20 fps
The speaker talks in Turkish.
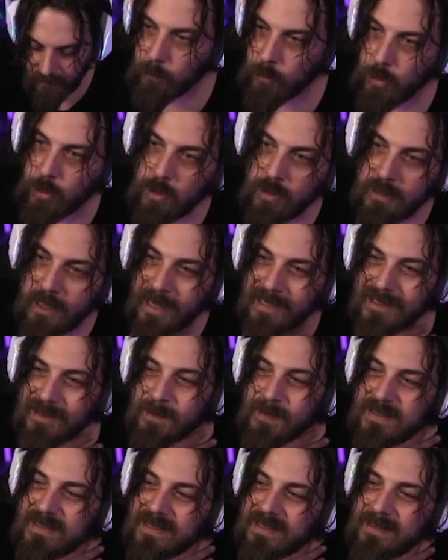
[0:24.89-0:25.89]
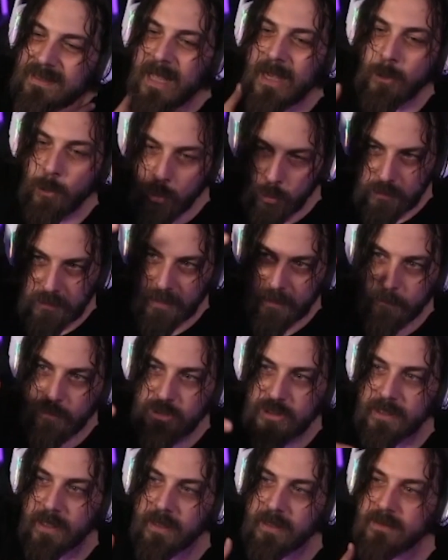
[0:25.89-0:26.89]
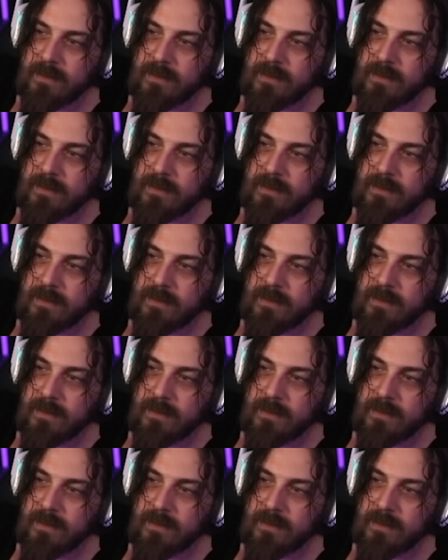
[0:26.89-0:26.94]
Bugün tasmasından kurtarmış yani.